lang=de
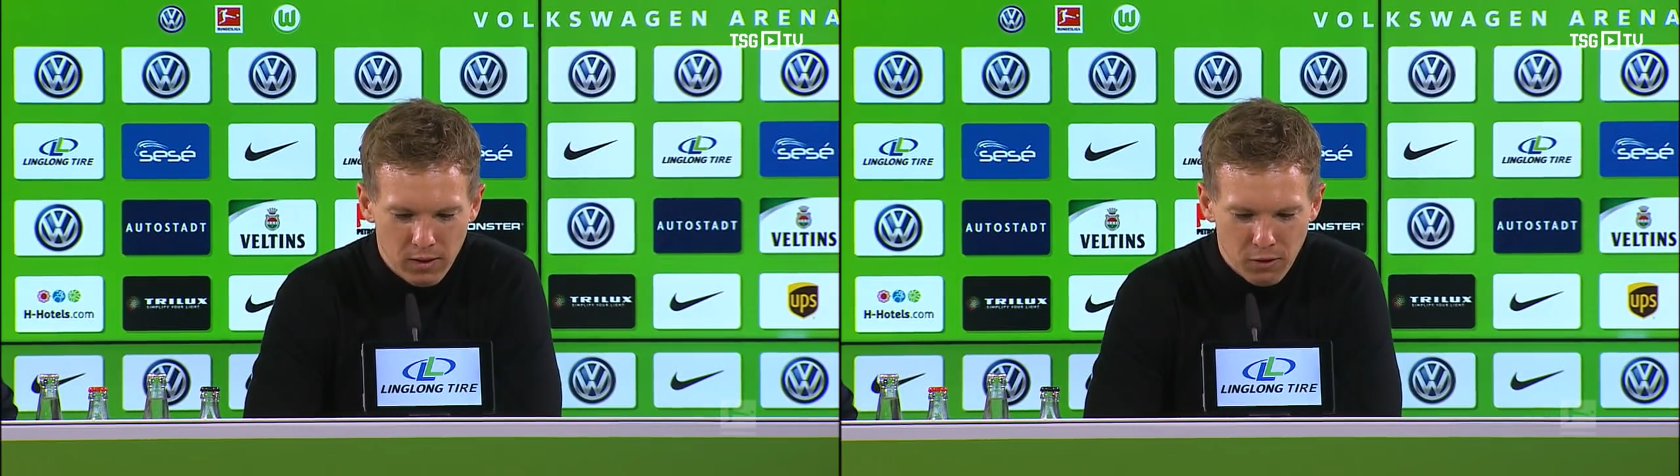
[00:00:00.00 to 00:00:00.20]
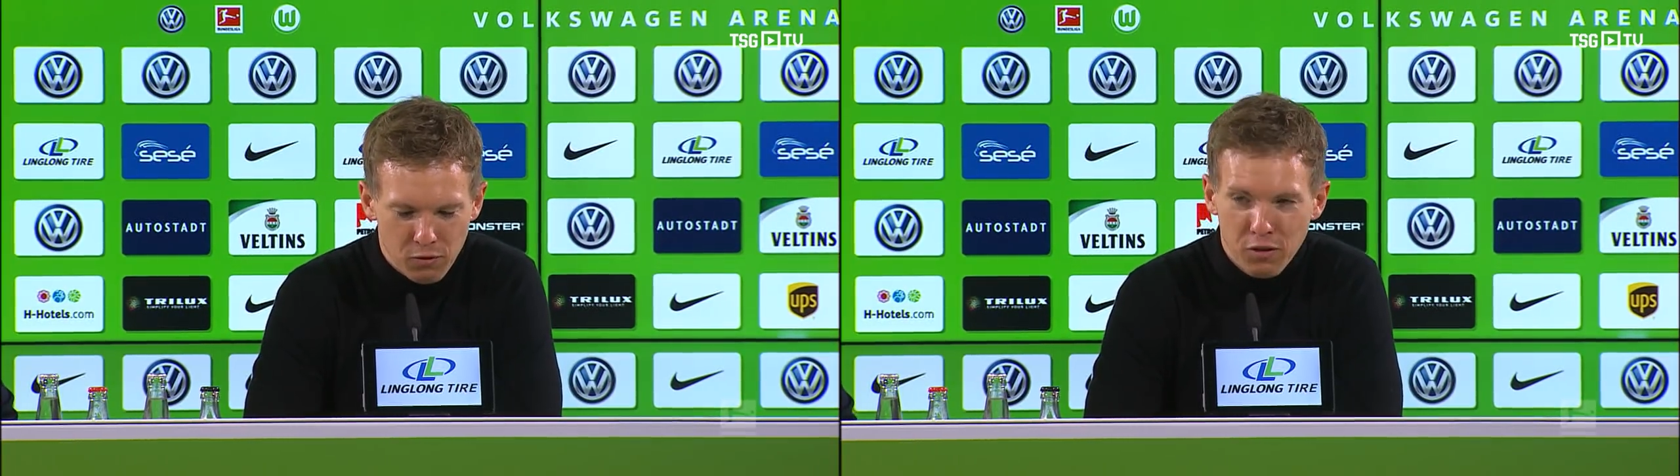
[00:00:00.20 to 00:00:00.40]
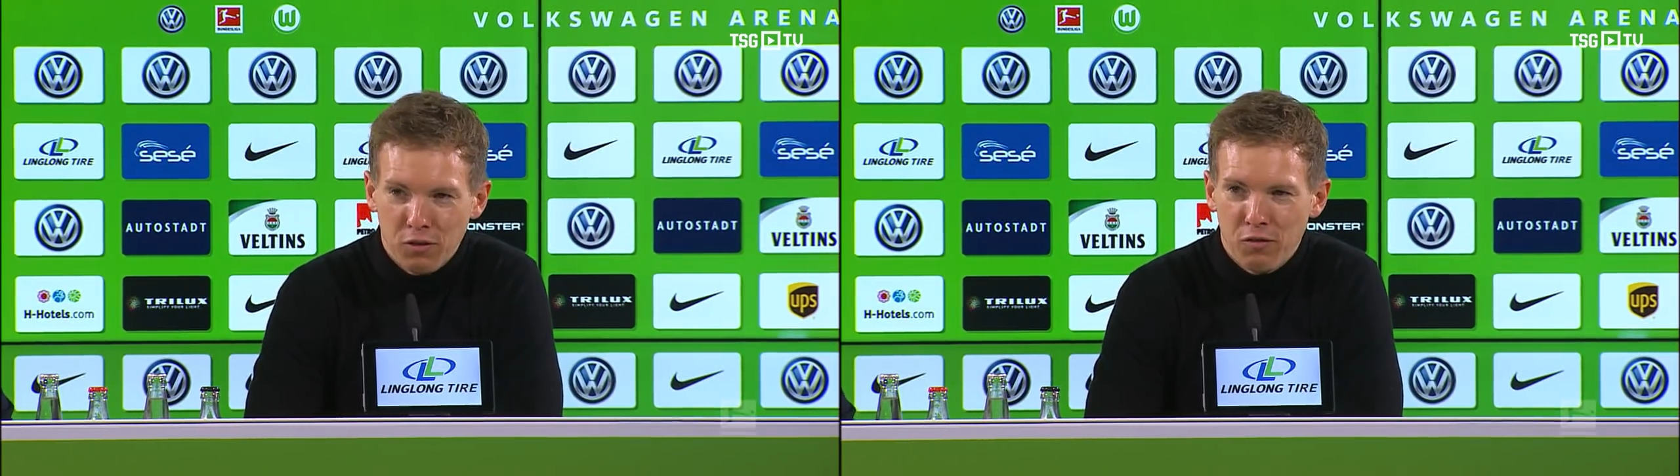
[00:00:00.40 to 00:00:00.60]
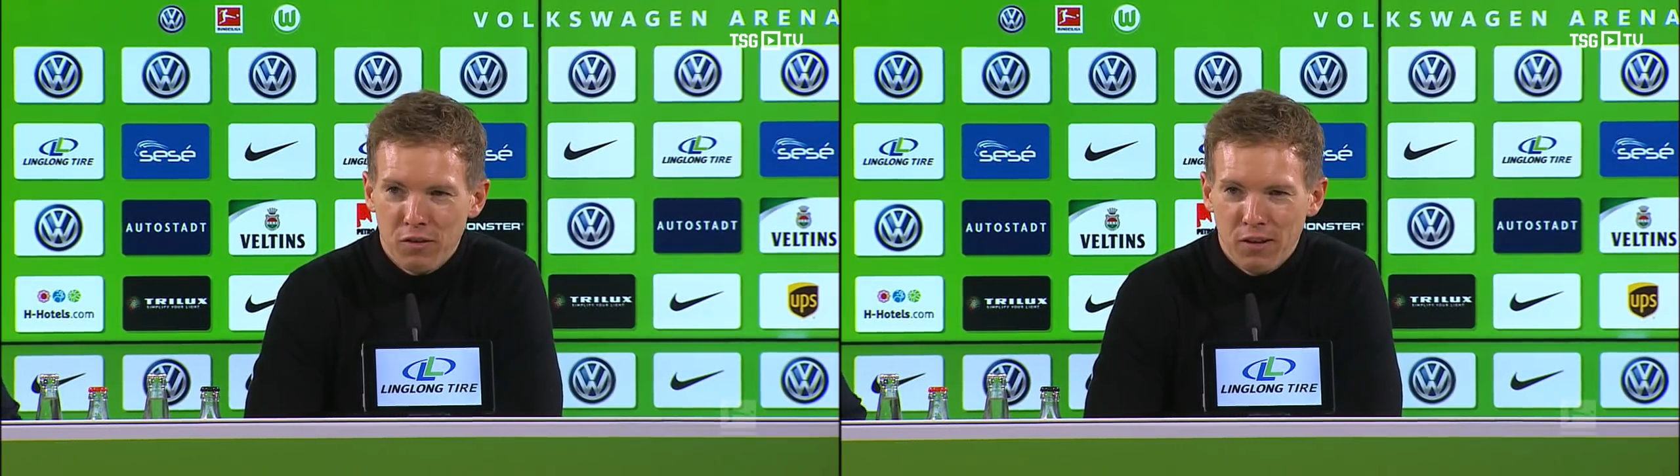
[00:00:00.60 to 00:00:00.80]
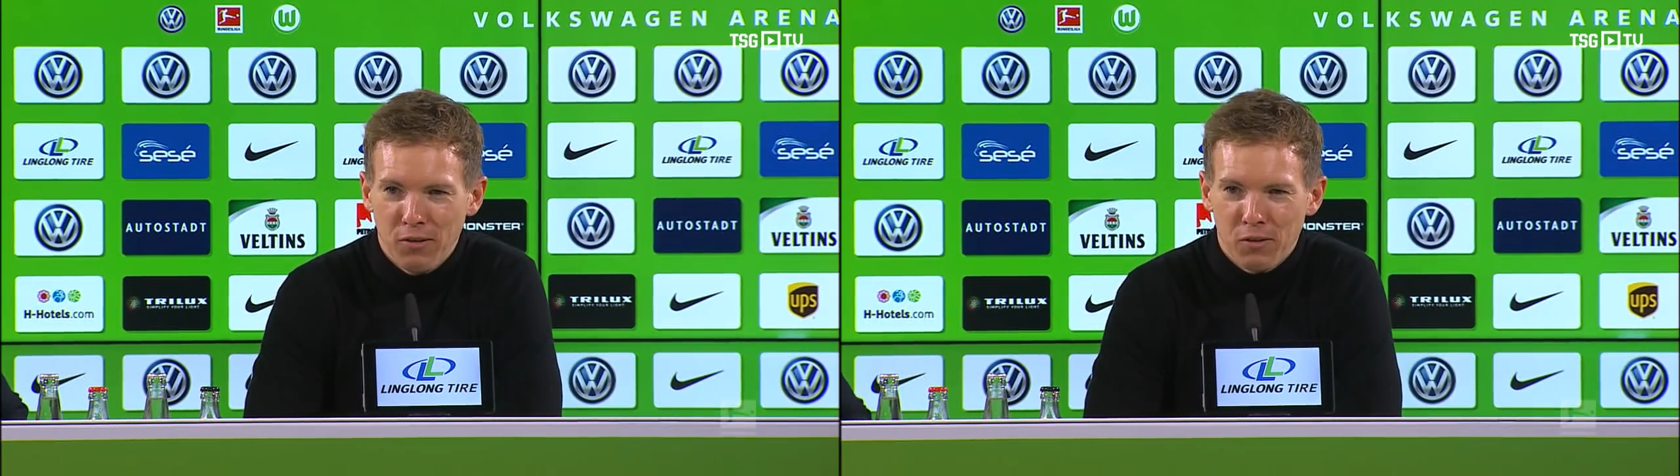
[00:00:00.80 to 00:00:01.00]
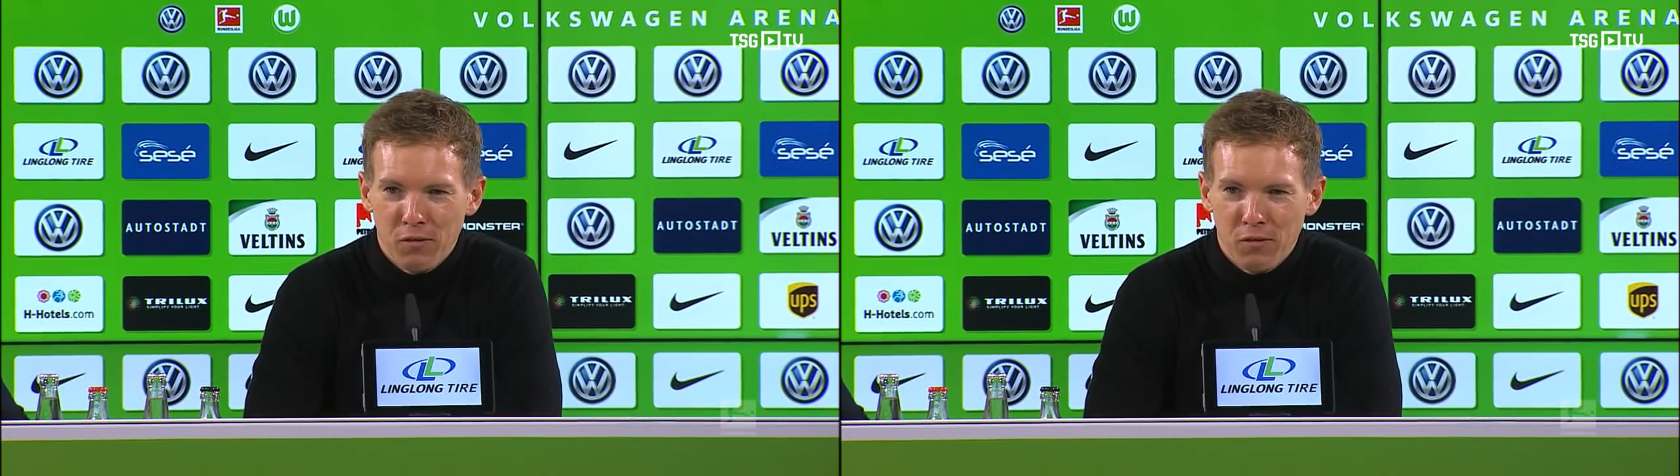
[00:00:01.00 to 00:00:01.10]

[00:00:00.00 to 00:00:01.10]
laut vierten Offiziellen auch